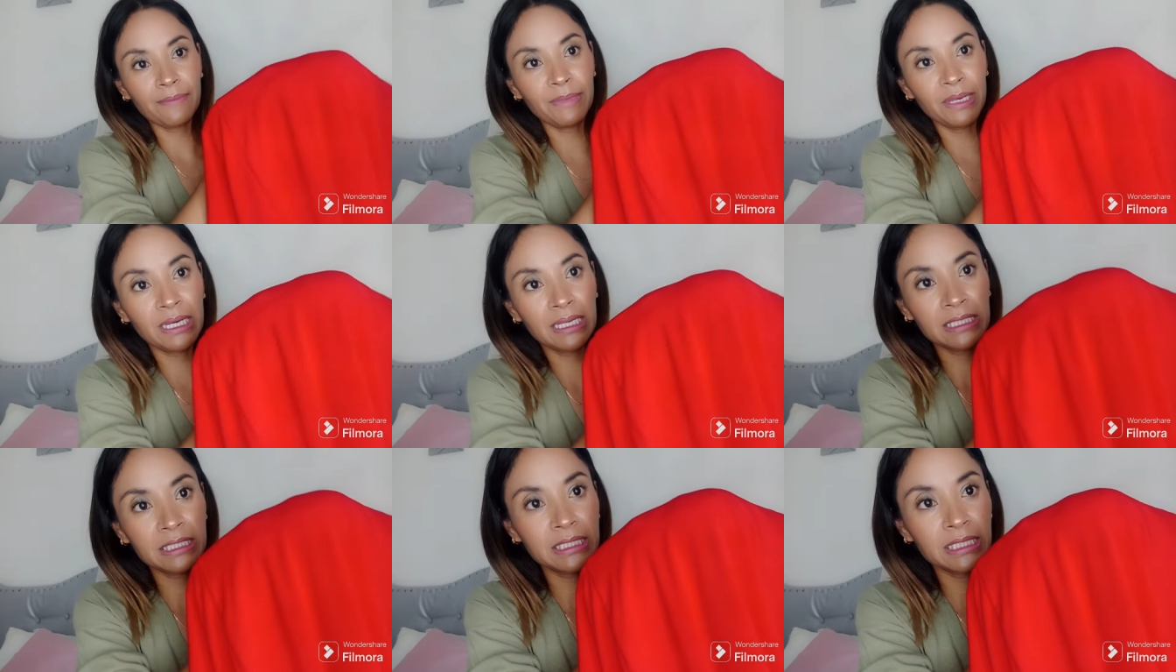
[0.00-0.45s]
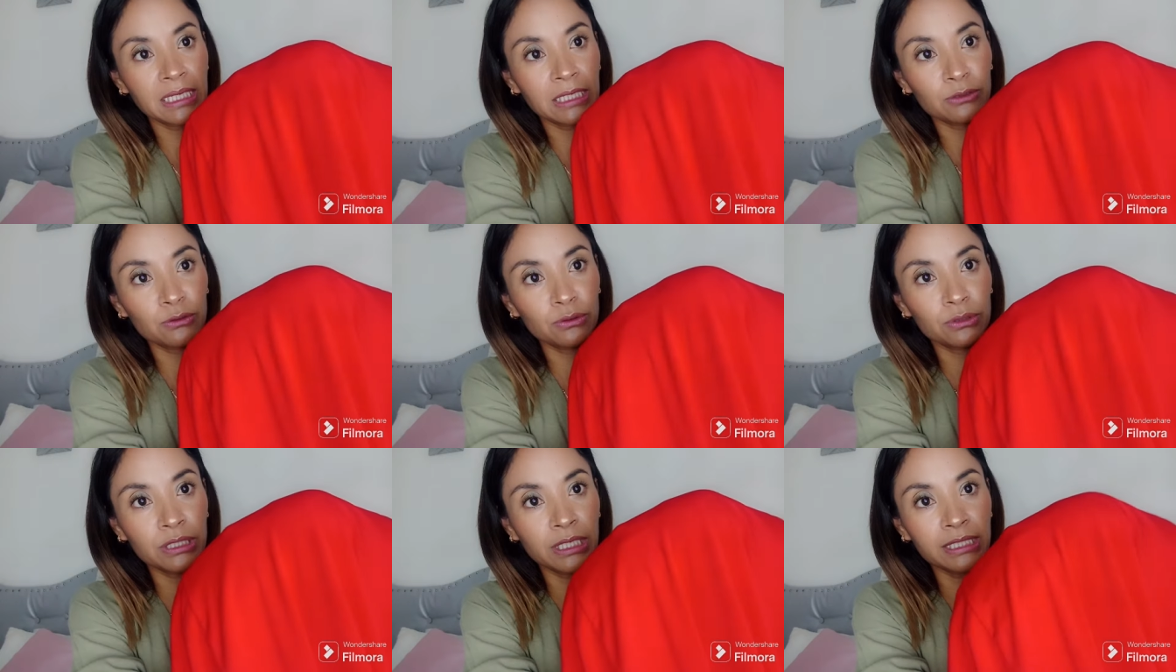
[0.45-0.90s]
Miren,
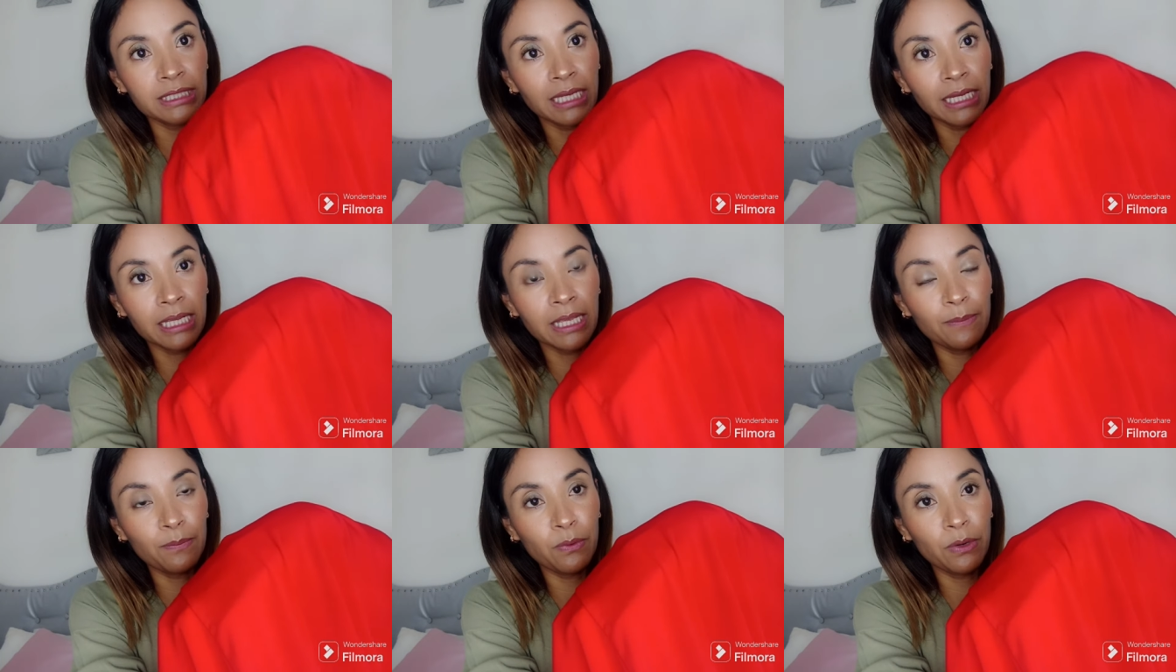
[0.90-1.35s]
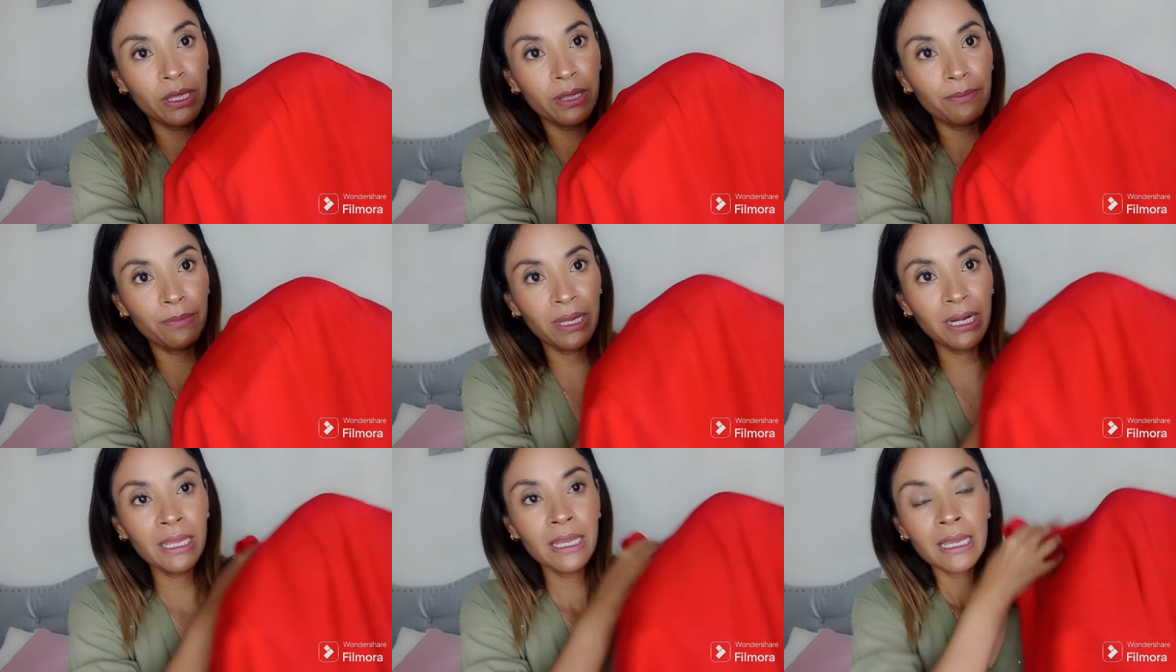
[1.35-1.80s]
chicas, ustedes aquí
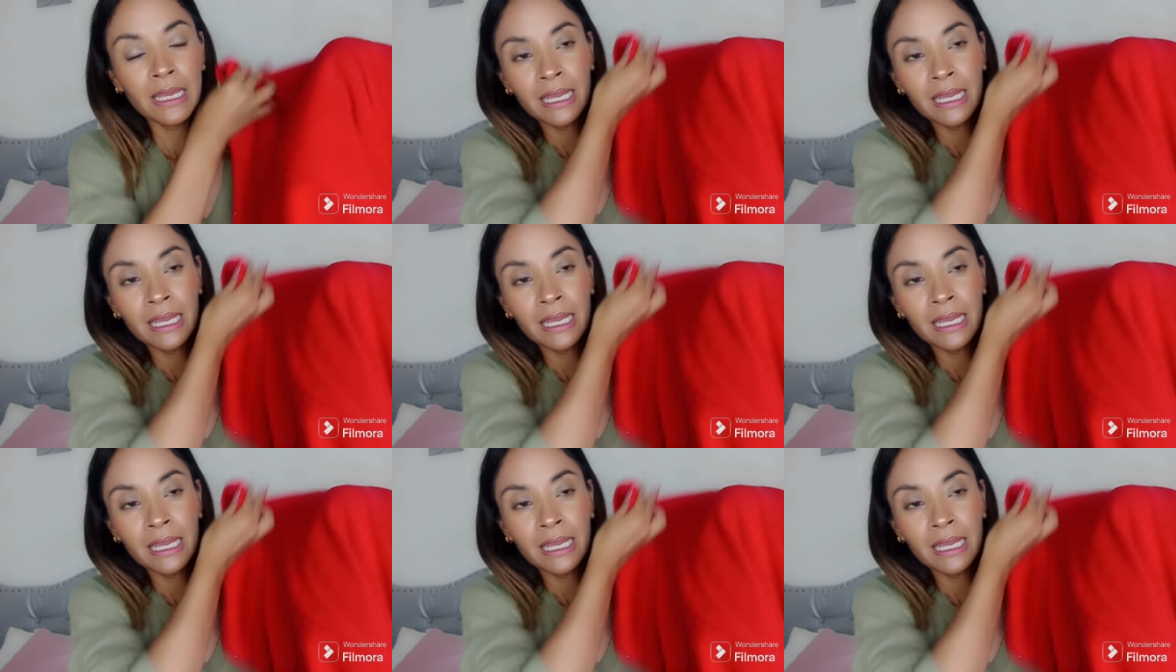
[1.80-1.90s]
pueden ver,